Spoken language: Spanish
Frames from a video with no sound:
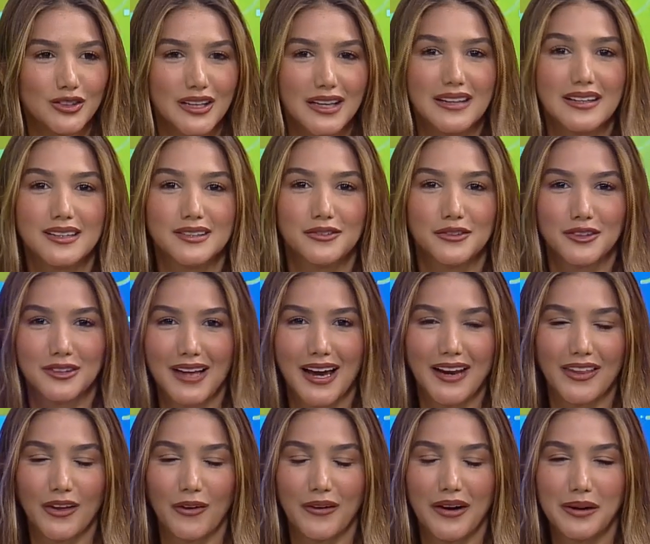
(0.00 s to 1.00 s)
y
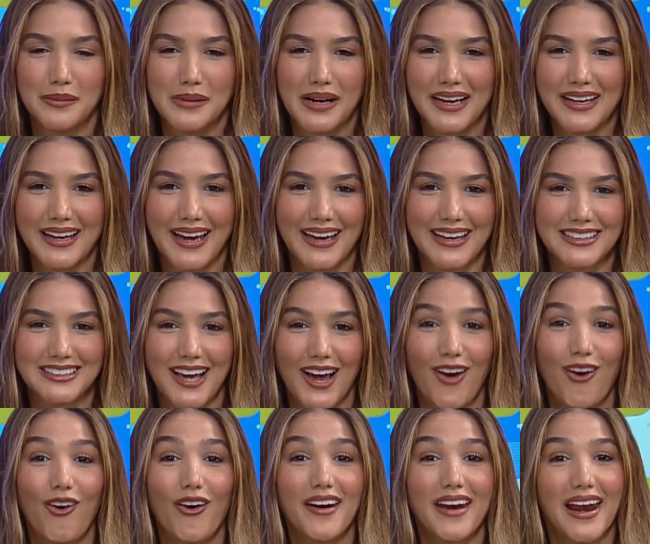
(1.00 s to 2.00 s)
disfrutar de una marca hecha
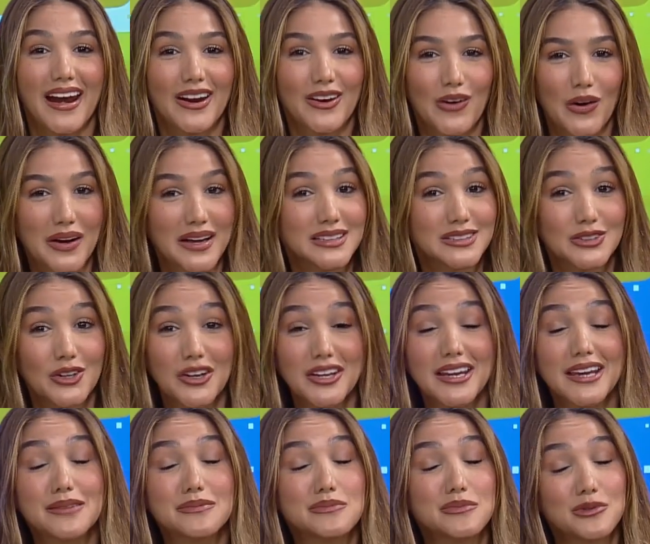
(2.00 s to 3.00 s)
con el corazón
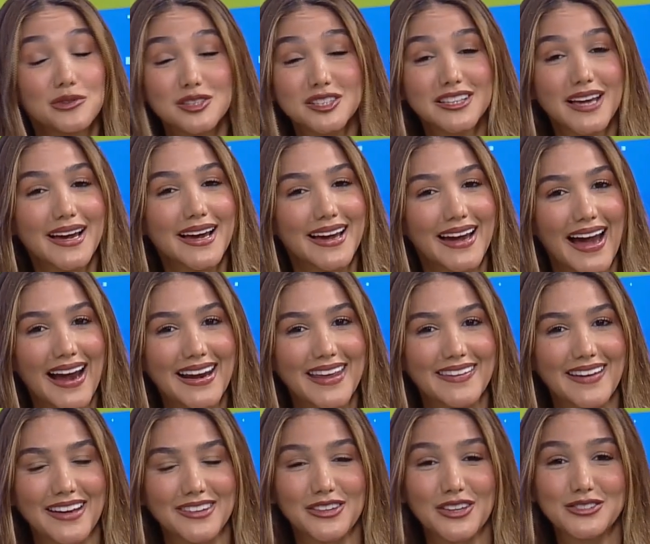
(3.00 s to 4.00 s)
y mucha
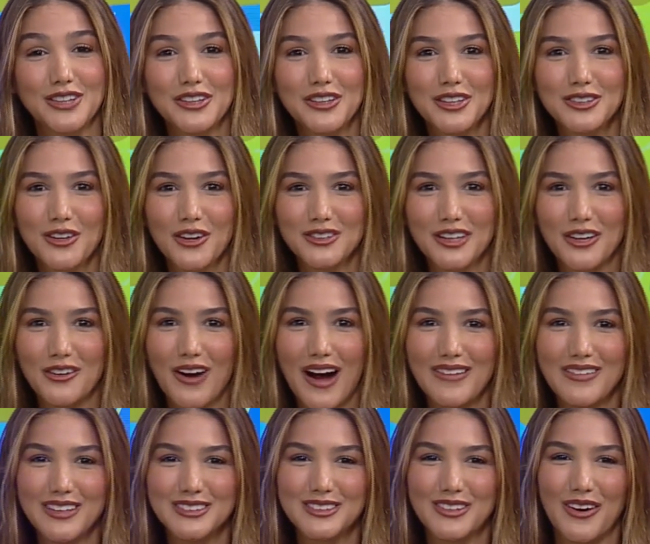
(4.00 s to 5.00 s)
calidad. Nosotros
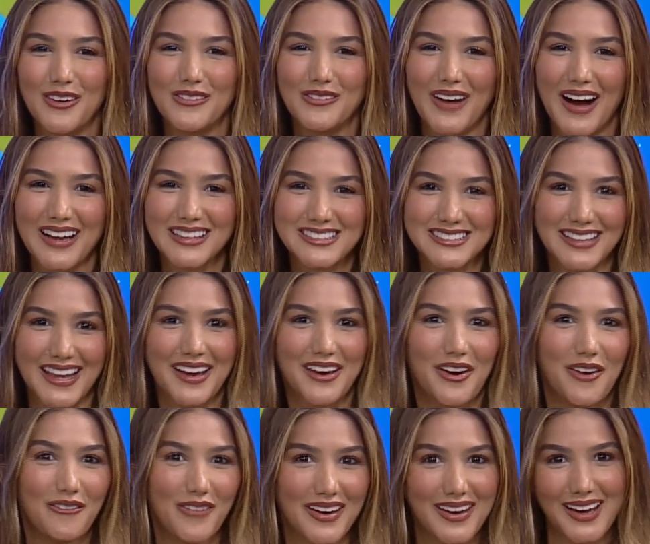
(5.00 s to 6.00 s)
continuamos con más de
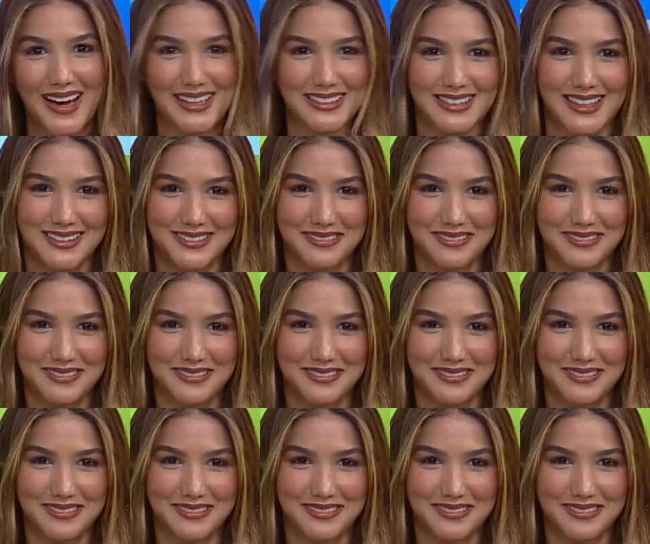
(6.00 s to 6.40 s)
Como en Casa.